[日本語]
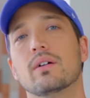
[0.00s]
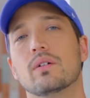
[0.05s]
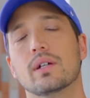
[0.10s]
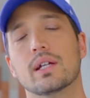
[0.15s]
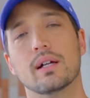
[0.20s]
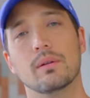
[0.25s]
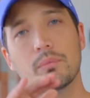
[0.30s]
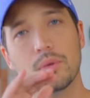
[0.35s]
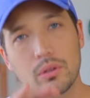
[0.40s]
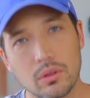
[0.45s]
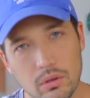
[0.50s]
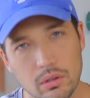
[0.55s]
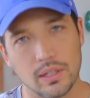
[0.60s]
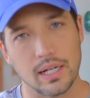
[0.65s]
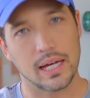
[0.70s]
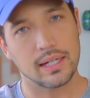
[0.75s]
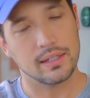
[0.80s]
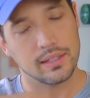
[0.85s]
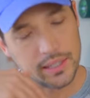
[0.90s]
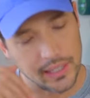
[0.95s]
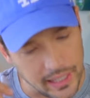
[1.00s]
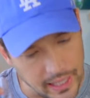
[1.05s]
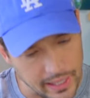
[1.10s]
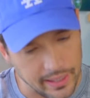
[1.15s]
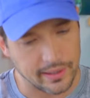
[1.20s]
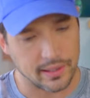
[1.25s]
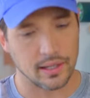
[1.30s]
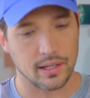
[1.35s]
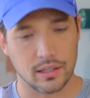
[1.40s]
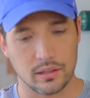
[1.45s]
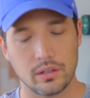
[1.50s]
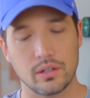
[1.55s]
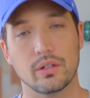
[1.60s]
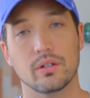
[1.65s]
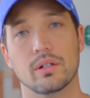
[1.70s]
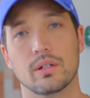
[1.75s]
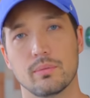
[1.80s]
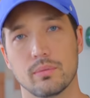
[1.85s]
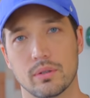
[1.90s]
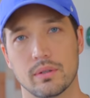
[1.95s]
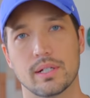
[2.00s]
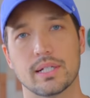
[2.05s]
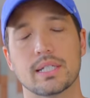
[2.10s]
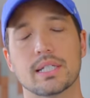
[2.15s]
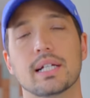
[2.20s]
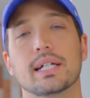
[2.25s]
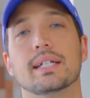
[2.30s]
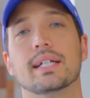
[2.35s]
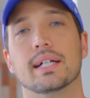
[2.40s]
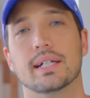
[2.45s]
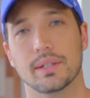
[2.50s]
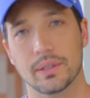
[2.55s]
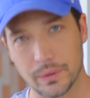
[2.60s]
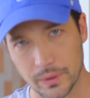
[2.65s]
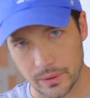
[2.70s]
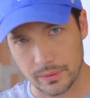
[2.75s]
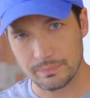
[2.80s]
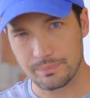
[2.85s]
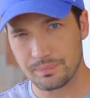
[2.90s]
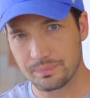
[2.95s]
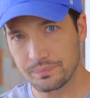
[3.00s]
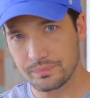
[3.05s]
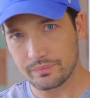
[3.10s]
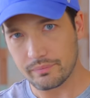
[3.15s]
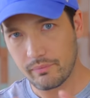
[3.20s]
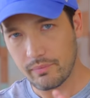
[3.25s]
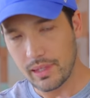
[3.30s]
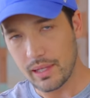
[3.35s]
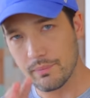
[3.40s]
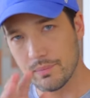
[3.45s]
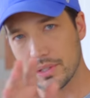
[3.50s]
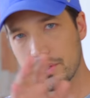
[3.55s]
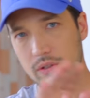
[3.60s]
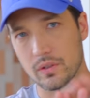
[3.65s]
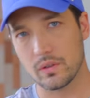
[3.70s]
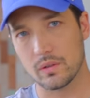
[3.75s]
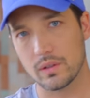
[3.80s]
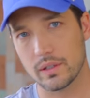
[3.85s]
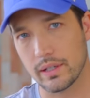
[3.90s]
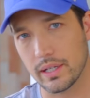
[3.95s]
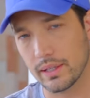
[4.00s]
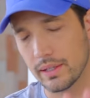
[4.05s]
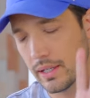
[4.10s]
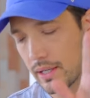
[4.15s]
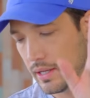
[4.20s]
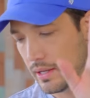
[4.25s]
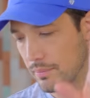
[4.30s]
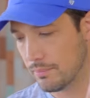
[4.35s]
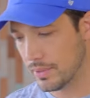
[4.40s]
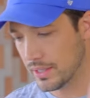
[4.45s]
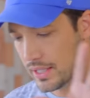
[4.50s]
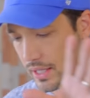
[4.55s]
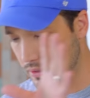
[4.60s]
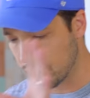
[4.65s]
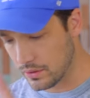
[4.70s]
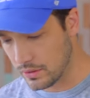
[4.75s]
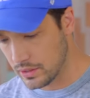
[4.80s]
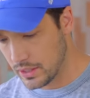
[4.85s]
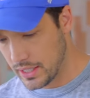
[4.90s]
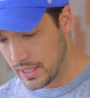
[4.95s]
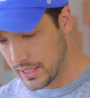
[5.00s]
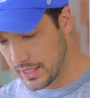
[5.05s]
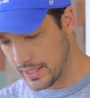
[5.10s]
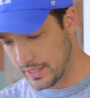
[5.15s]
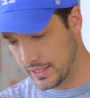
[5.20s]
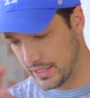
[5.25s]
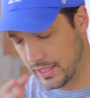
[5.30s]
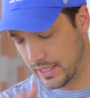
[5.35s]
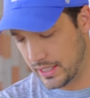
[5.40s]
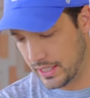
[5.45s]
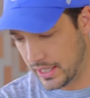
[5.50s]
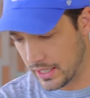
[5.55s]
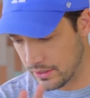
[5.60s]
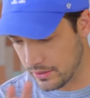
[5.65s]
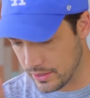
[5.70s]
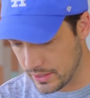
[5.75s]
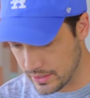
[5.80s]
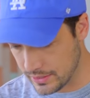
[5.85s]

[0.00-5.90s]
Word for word: これがもっと楽に変化が来るように僕はしたいんだけど、ちょっとこれはまたの話になるん